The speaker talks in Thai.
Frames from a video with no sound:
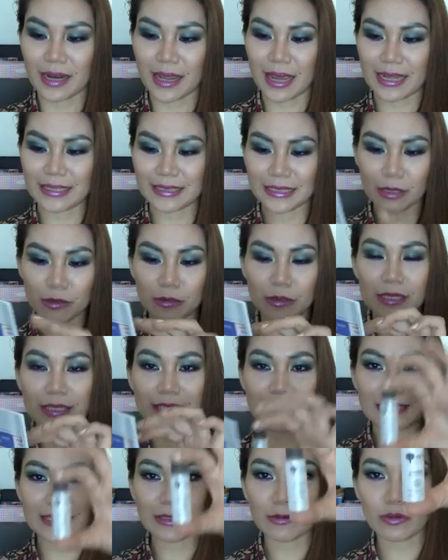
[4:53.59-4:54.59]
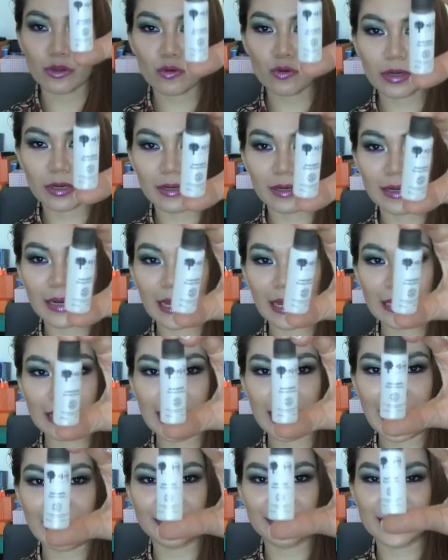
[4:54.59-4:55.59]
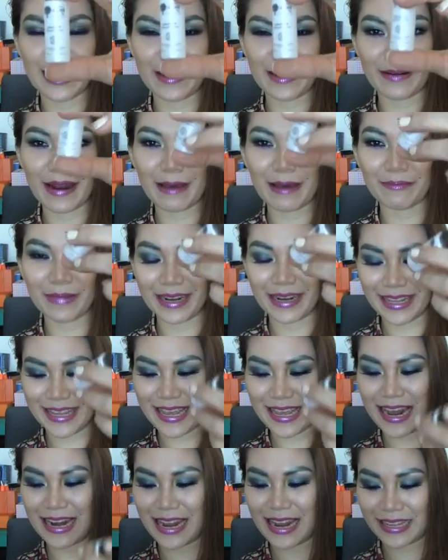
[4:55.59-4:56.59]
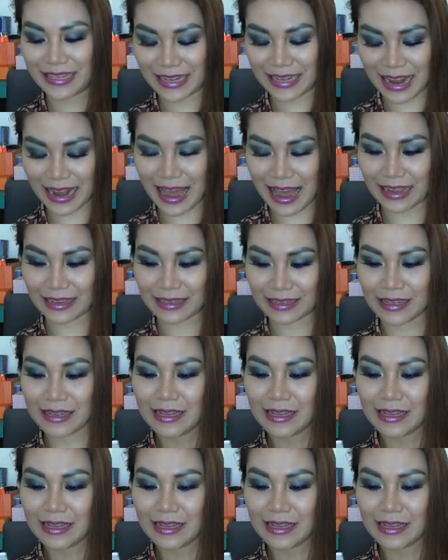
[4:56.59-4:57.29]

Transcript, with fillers: นะคะ เจ้าเจ้ายุ่นนะคะแฮร์เซรั่มอันนี้อันเล็กน่ารัก